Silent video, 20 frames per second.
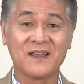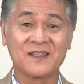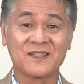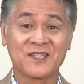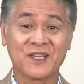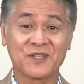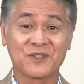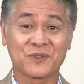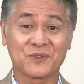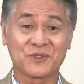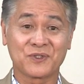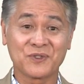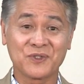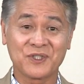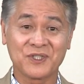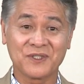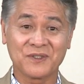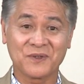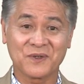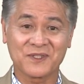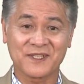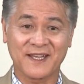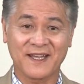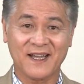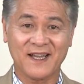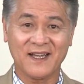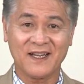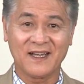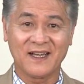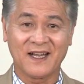聖書通信講座
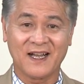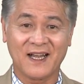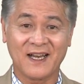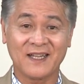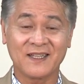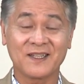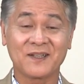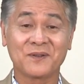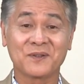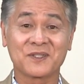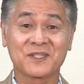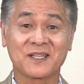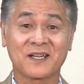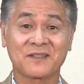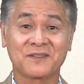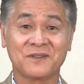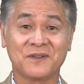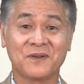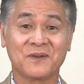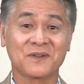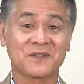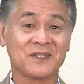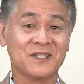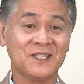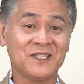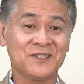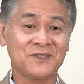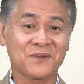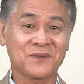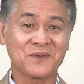やあなたのお近くの
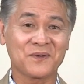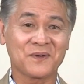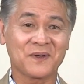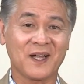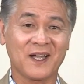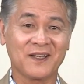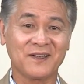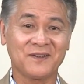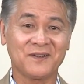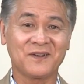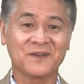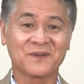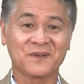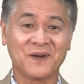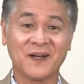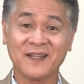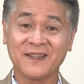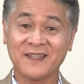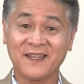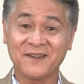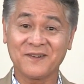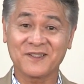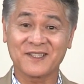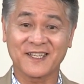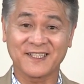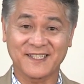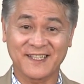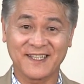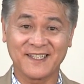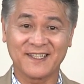キリスト教会のご案内を
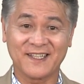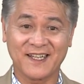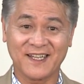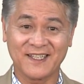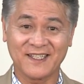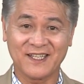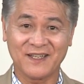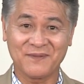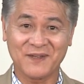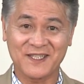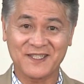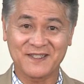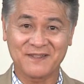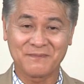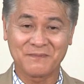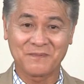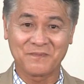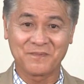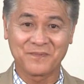させていただいています